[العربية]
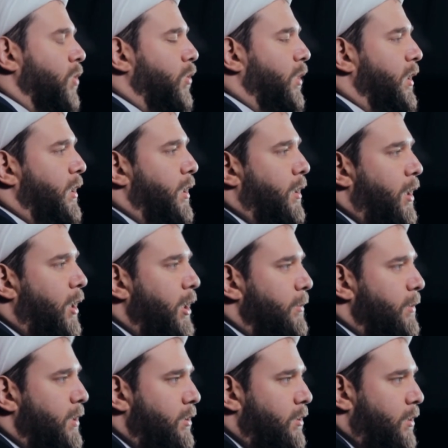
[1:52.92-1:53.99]
وإلى
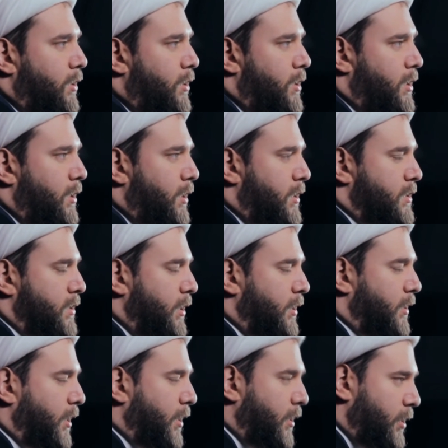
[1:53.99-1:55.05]
رحم آه،
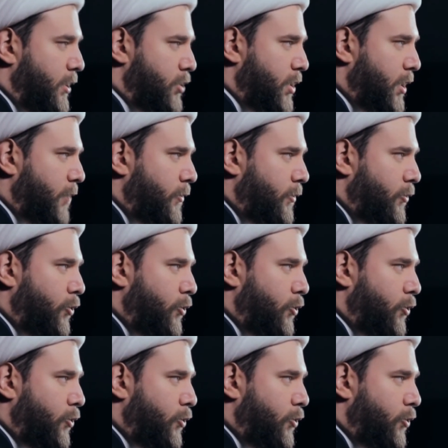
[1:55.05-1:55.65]
السيدة خديجة